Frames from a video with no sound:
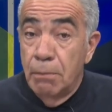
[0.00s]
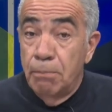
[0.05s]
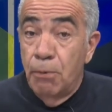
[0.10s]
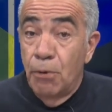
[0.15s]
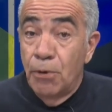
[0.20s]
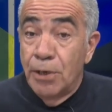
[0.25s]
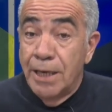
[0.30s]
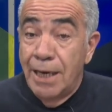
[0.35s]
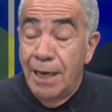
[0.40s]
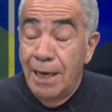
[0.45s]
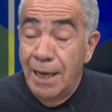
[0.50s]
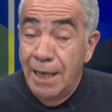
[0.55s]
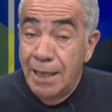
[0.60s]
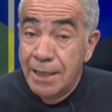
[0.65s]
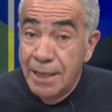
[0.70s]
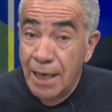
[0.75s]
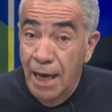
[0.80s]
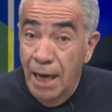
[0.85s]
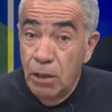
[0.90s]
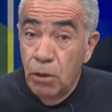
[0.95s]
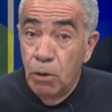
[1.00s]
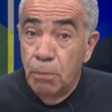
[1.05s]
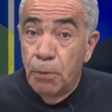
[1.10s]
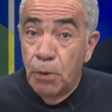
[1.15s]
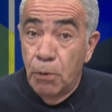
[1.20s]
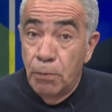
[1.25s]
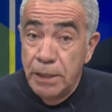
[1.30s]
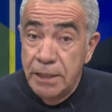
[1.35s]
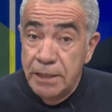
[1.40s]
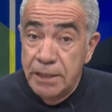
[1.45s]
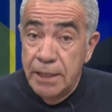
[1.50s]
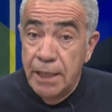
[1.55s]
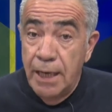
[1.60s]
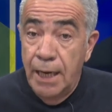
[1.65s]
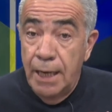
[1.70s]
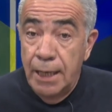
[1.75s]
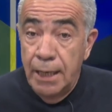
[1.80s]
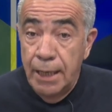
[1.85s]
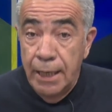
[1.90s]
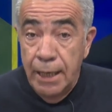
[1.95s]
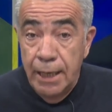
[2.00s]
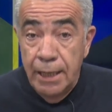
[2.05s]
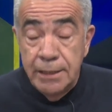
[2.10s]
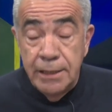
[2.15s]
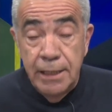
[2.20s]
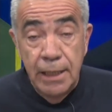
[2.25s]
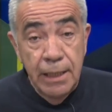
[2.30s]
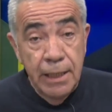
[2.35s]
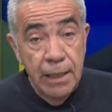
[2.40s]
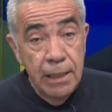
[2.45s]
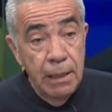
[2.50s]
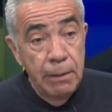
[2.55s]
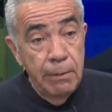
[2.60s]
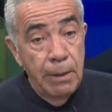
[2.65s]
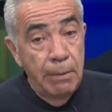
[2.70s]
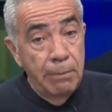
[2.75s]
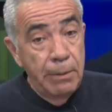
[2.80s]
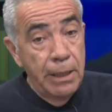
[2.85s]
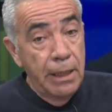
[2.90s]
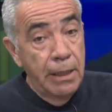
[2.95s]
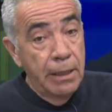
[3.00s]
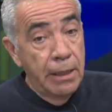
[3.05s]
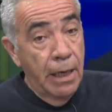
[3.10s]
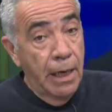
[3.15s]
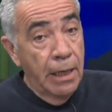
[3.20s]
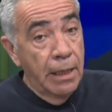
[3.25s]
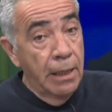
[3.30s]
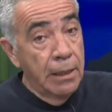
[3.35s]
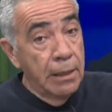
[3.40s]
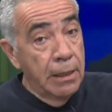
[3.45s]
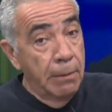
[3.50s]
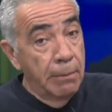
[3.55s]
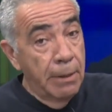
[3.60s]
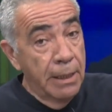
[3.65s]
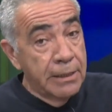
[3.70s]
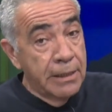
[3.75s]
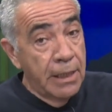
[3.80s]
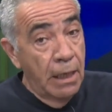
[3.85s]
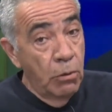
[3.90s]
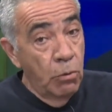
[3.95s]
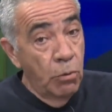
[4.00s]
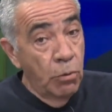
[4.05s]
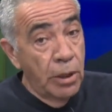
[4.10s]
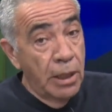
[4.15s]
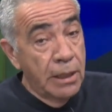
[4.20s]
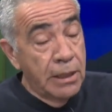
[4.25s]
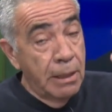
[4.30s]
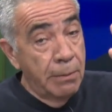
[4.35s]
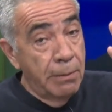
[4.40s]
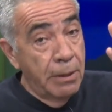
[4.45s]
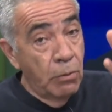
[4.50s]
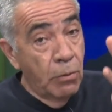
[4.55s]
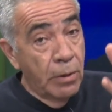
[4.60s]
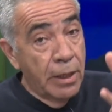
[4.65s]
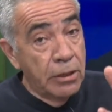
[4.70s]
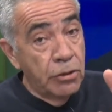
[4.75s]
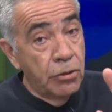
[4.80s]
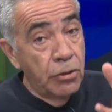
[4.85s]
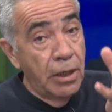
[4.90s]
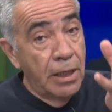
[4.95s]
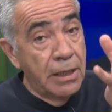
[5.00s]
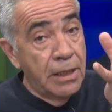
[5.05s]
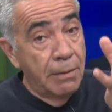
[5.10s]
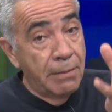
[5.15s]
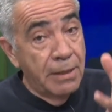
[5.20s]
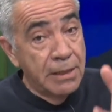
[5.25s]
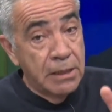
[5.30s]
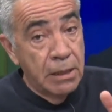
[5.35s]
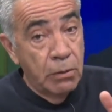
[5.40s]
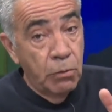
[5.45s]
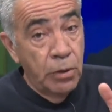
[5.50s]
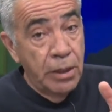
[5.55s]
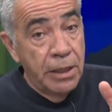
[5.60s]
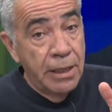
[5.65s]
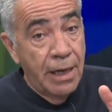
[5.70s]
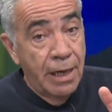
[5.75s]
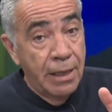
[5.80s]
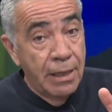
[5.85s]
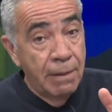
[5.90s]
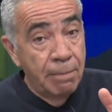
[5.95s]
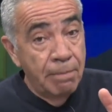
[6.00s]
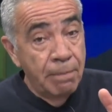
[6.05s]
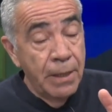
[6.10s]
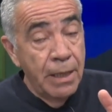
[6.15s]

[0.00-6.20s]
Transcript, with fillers: porque el Estado provincial es el que debe administrar el tema salud, el tema educación, el tema seguridad.